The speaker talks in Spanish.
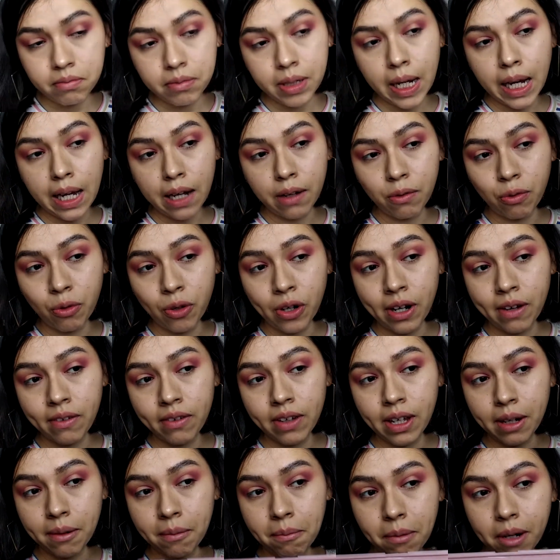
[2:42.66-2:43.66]
que le fuera
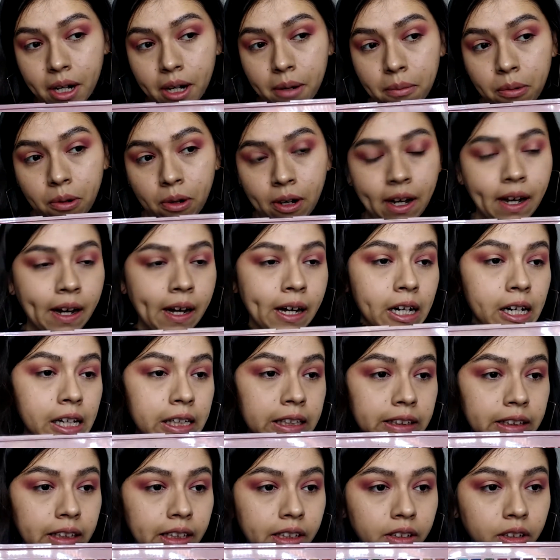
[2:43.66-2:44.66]
bien para poner en el
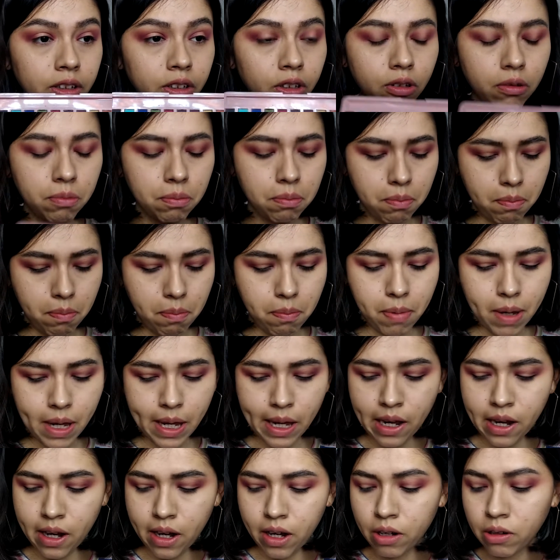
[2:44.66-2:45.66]
centro,
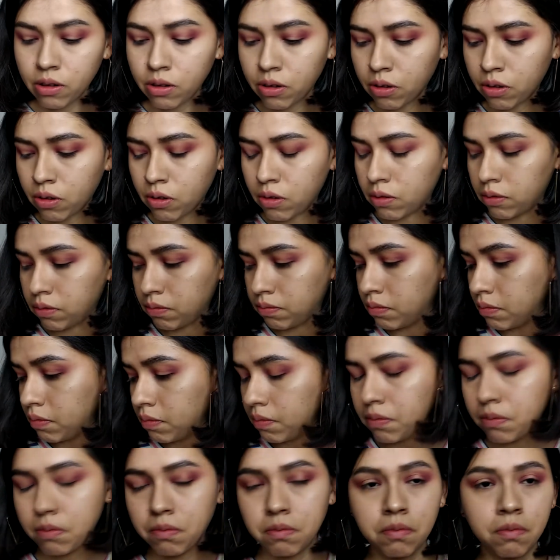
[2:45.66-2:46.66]
pero
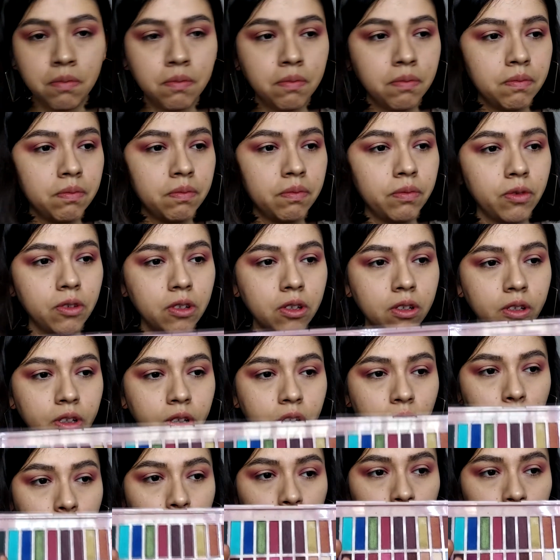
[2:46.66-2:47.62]
mm, no me